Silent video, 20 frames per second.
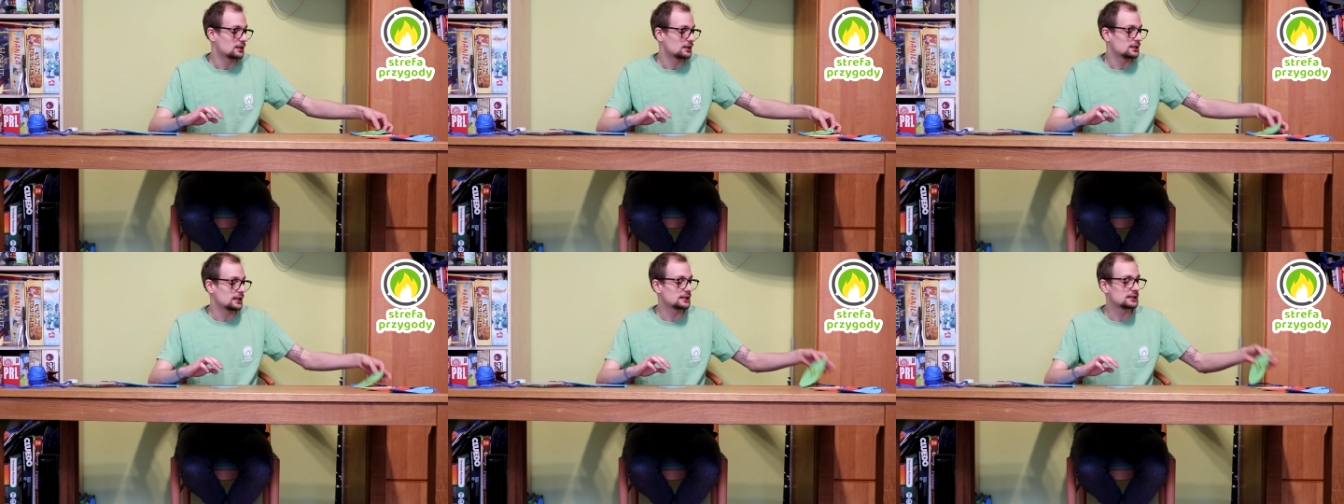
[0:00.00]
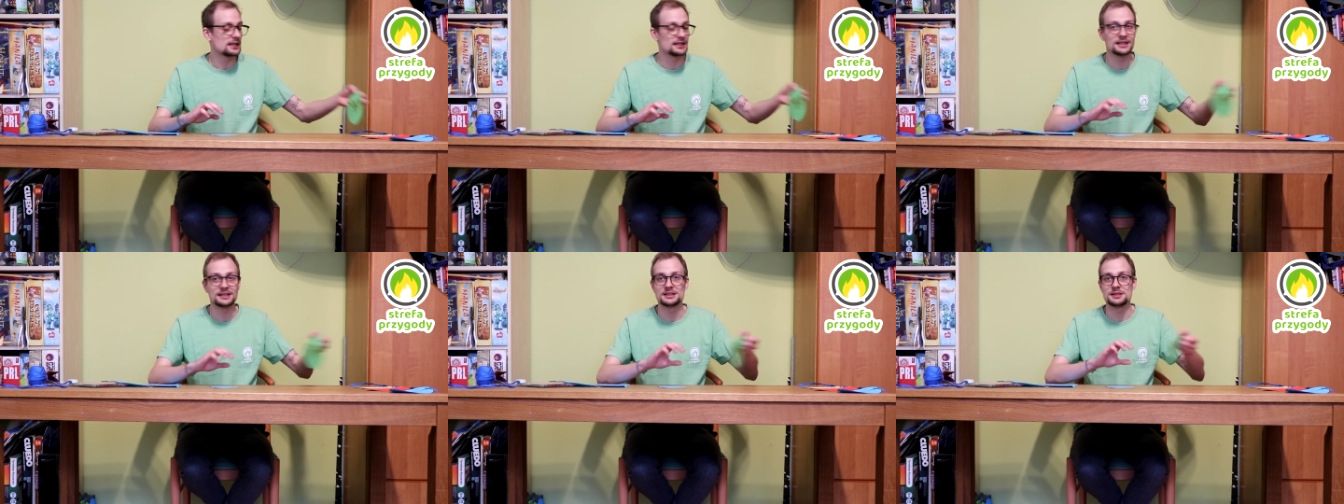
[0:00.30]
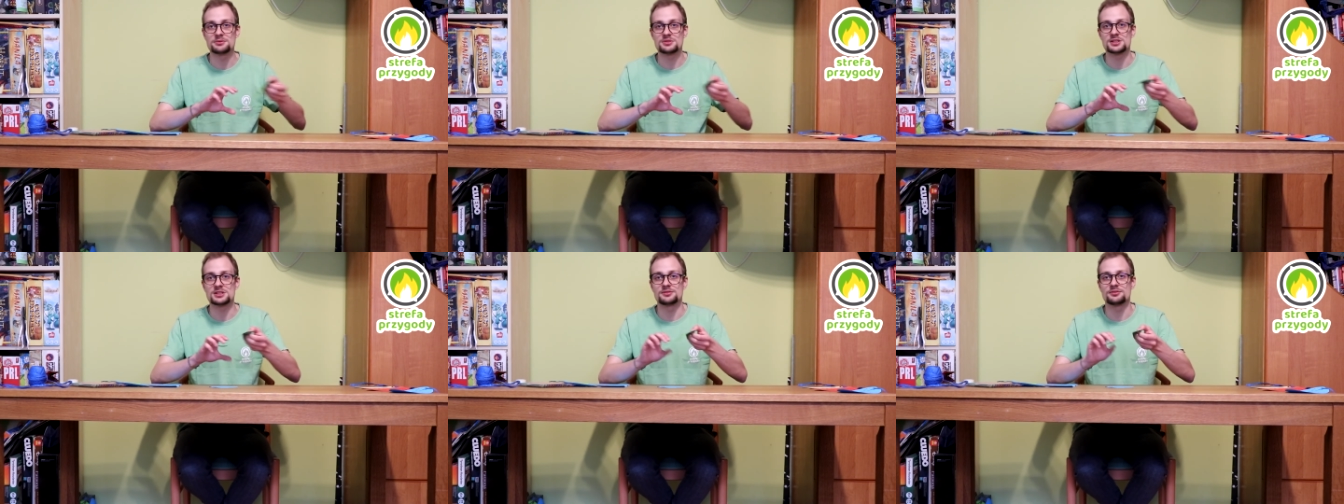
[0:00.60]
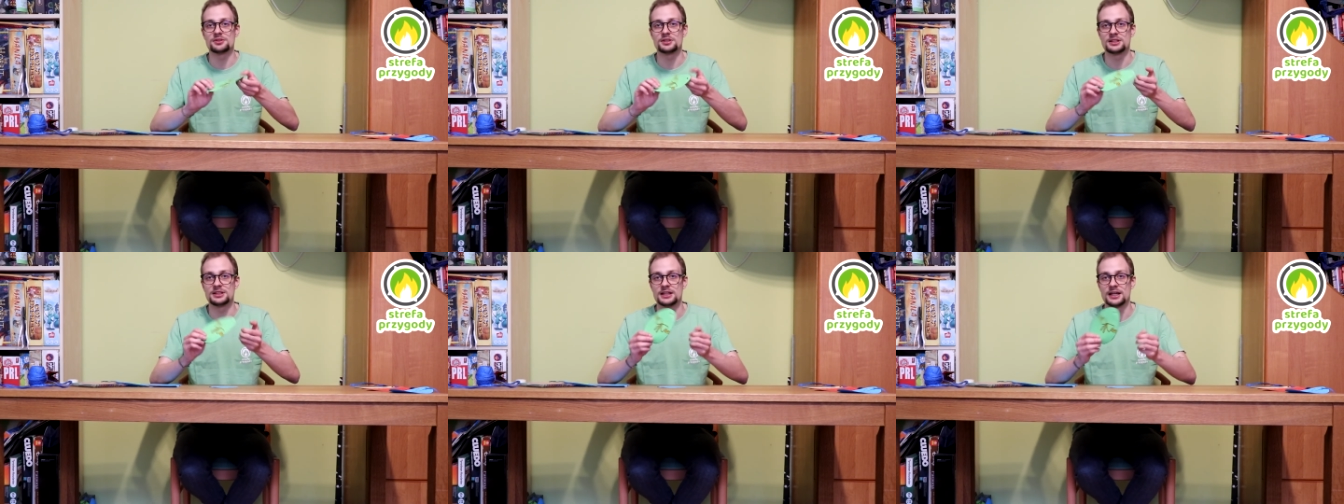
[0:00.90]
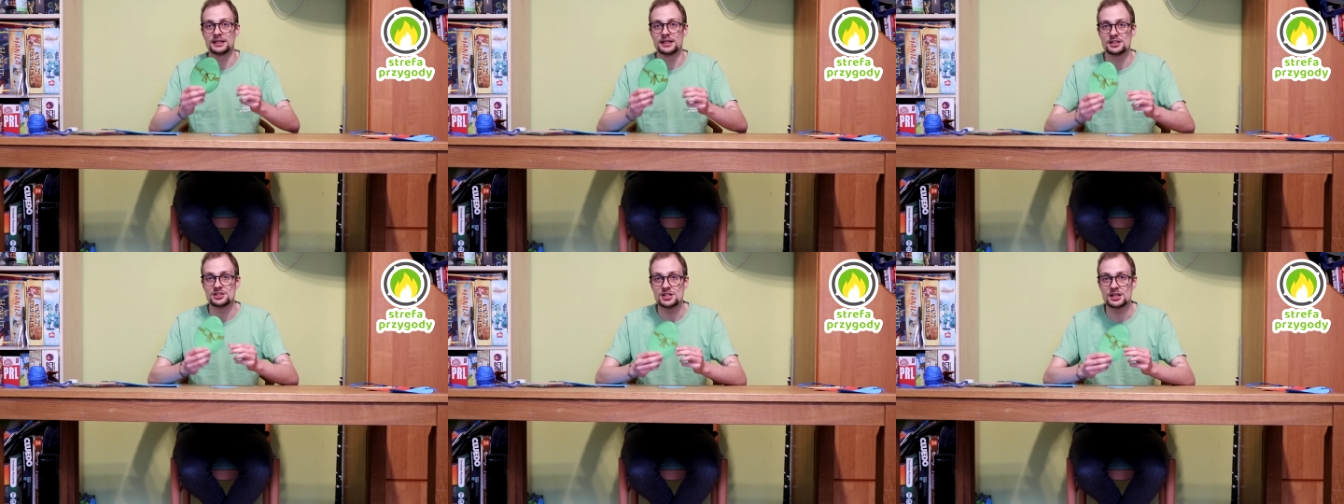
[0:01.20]
Ja na jednym ze swoich
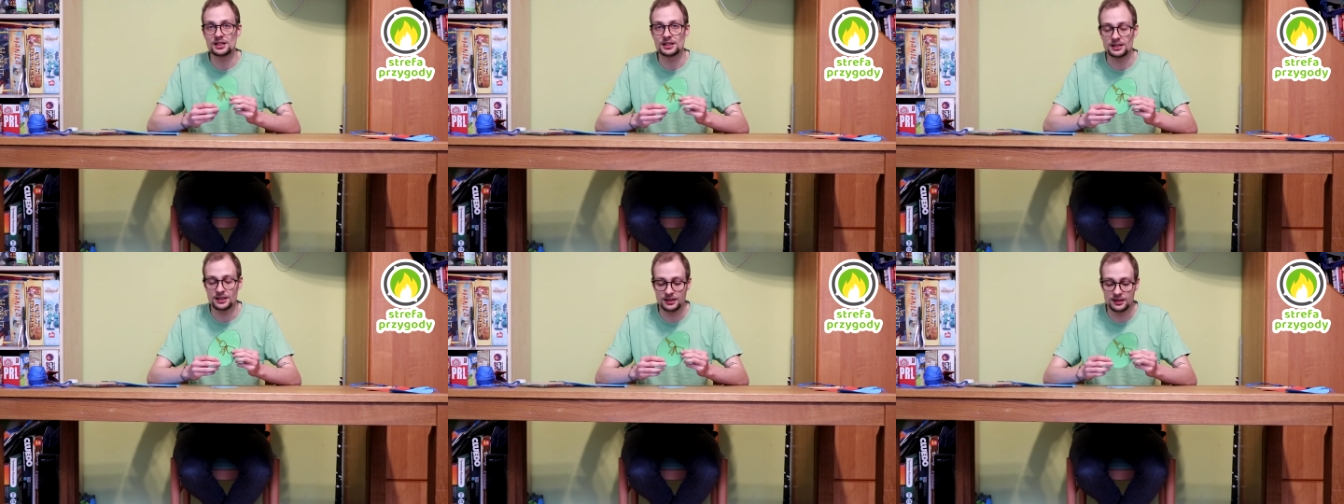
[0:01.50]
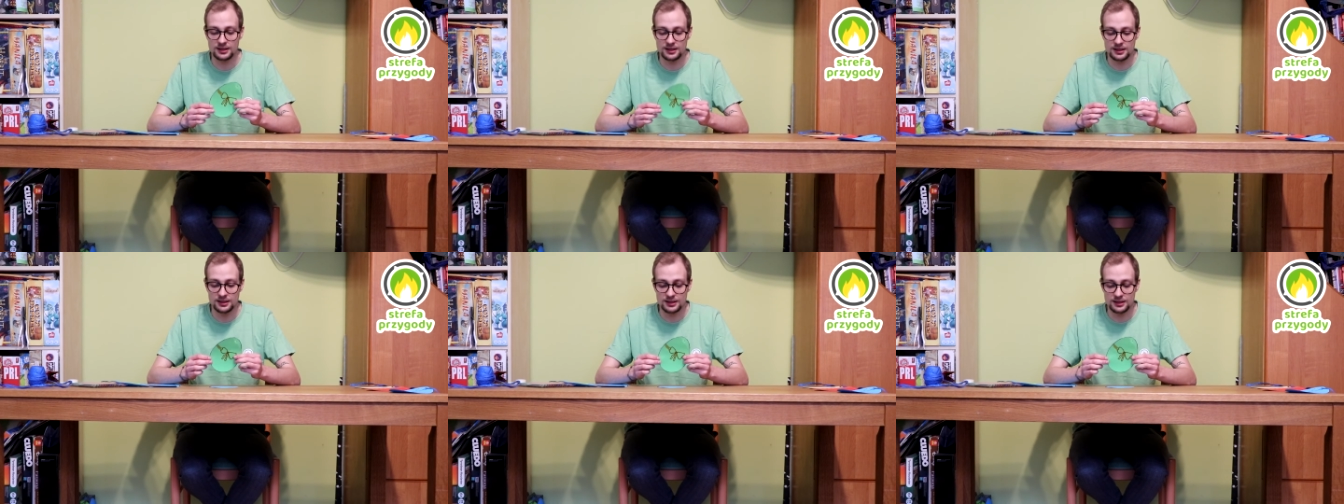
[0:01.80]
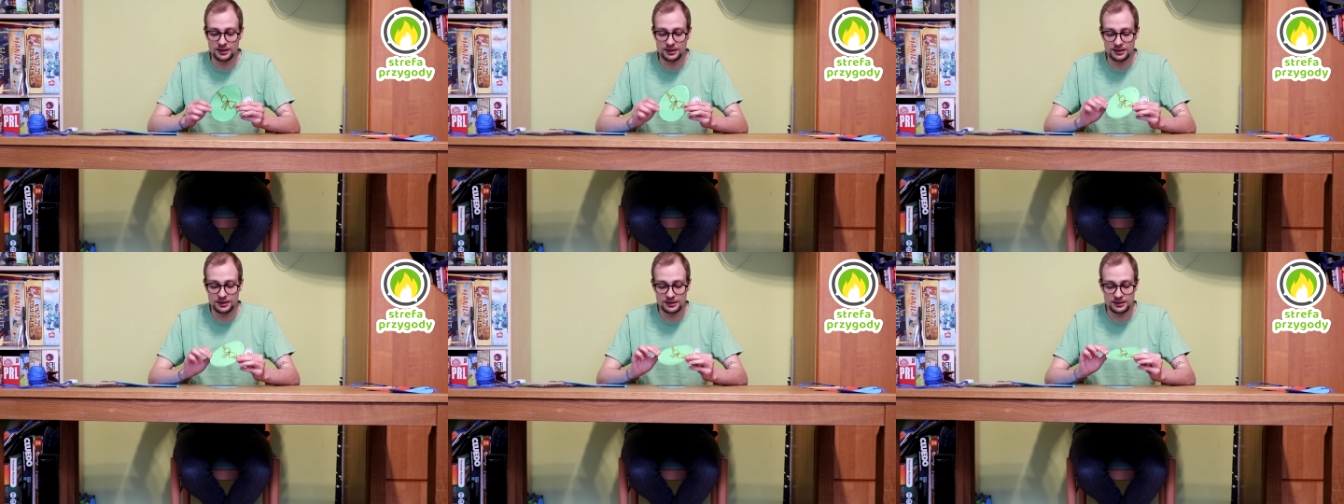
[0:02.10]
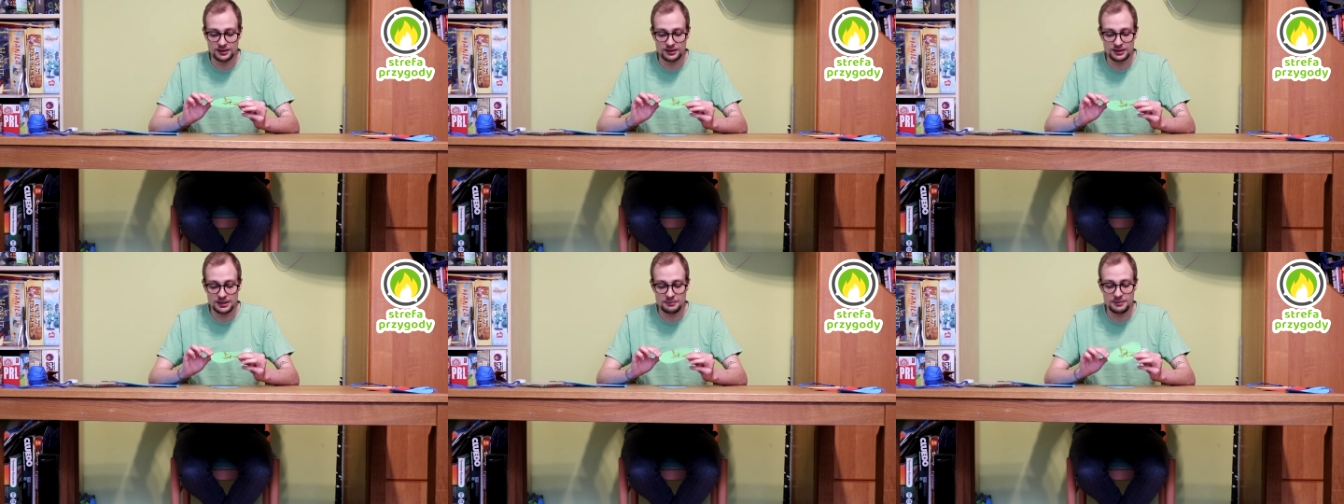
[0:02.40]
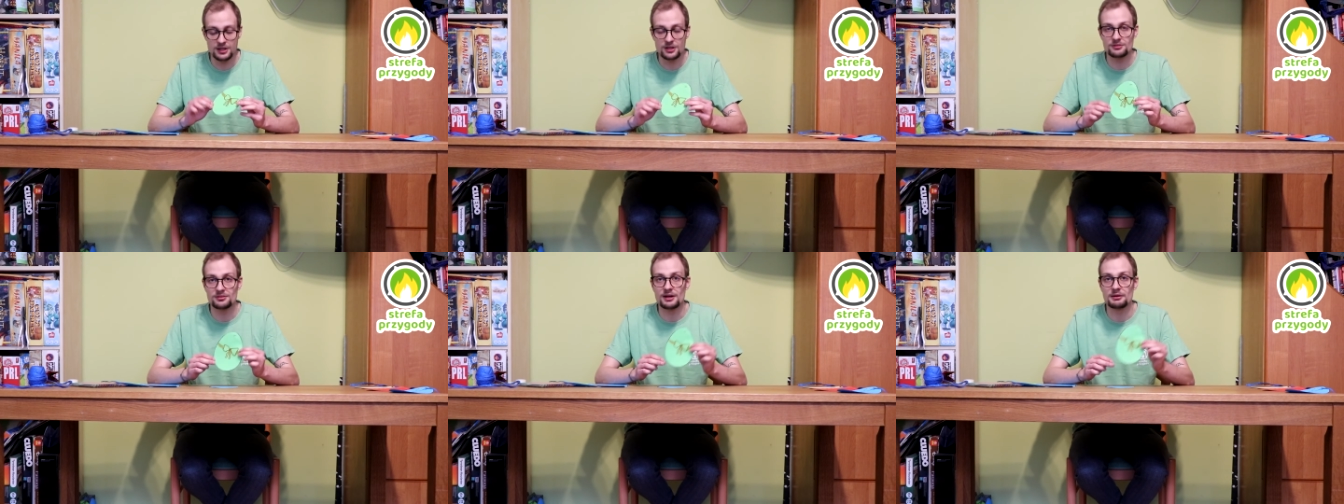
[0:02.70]
jajeczek e,
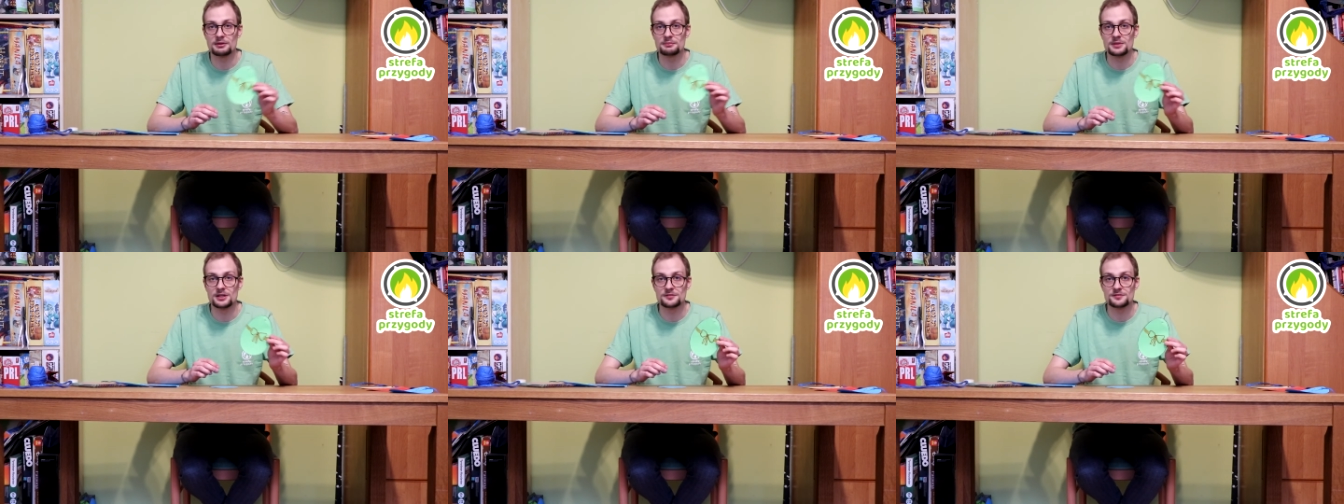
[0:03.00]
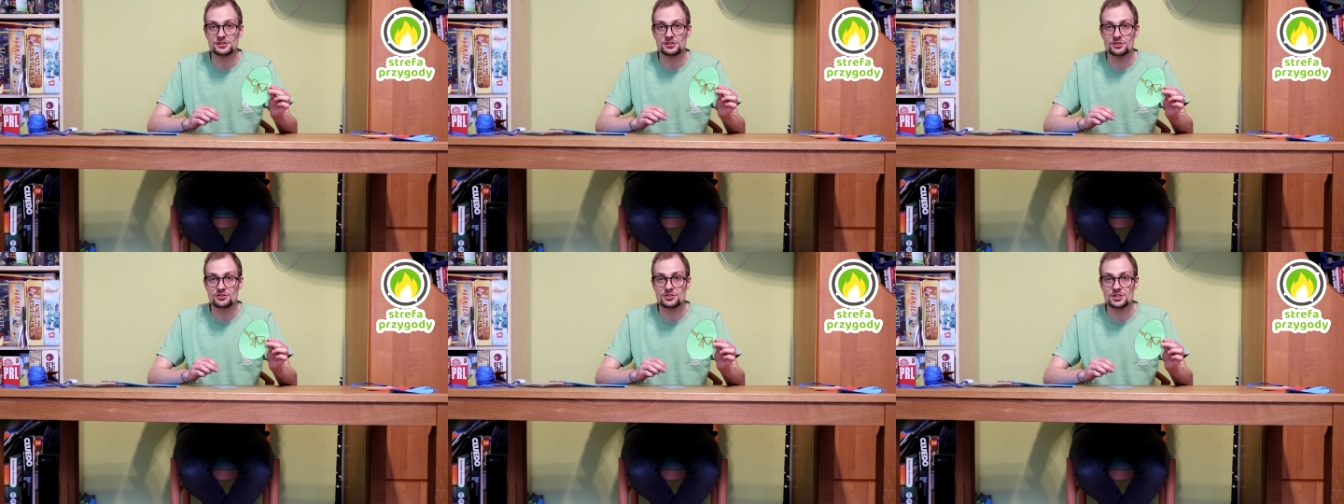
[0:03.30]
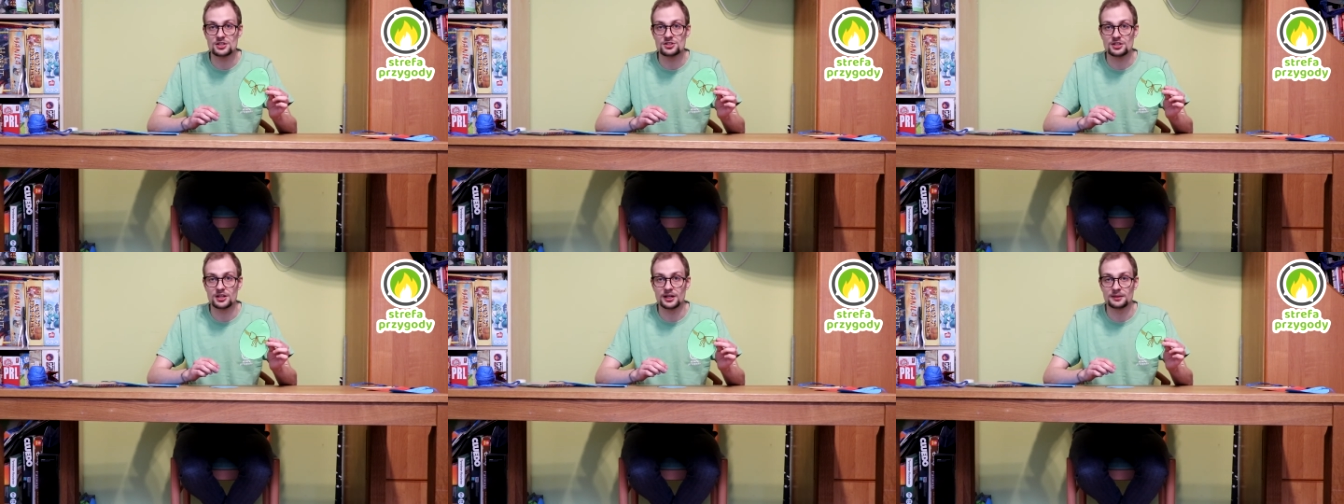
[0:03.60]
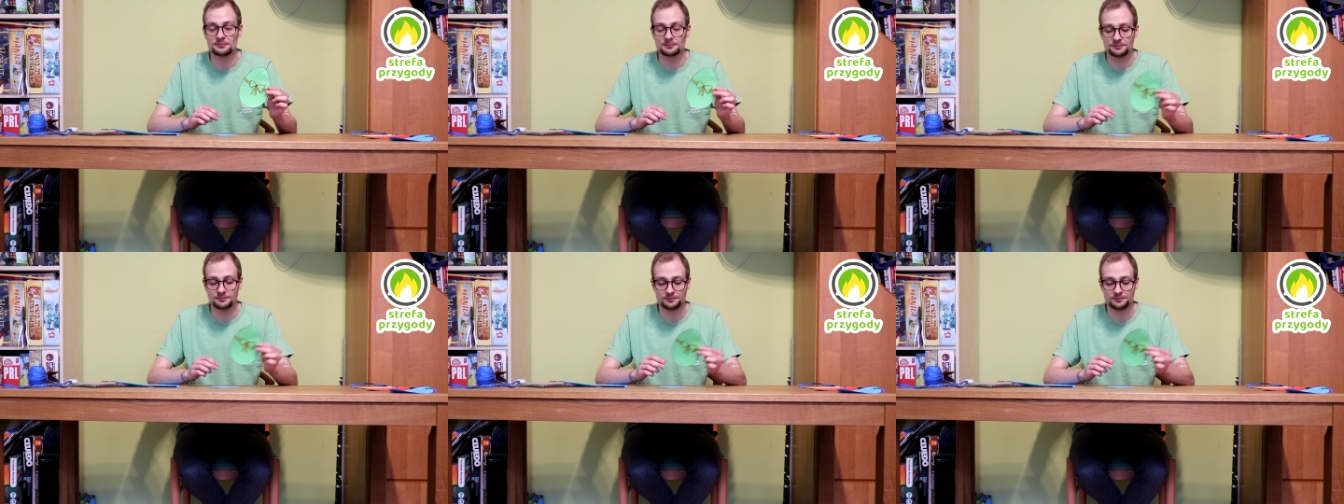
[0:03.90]
namalowałem wstążeczkę.